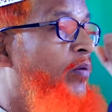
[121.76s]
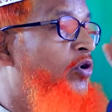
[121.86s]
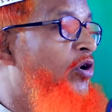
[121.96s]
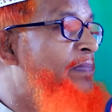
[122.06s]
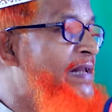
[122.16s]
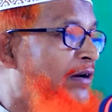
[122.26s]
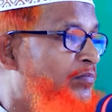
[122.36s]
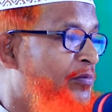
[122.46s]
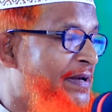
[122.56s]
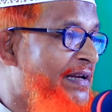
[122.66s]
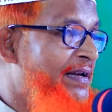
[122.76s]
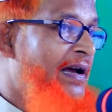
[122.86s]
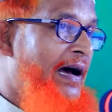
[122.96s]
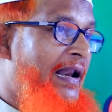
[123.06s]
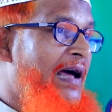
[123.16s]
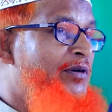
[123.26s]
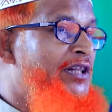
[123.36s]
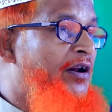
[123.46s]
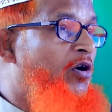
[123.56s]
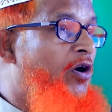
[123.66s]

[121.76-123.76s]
কলব হলো বিরান ভূমি আল্লাহ আমাদের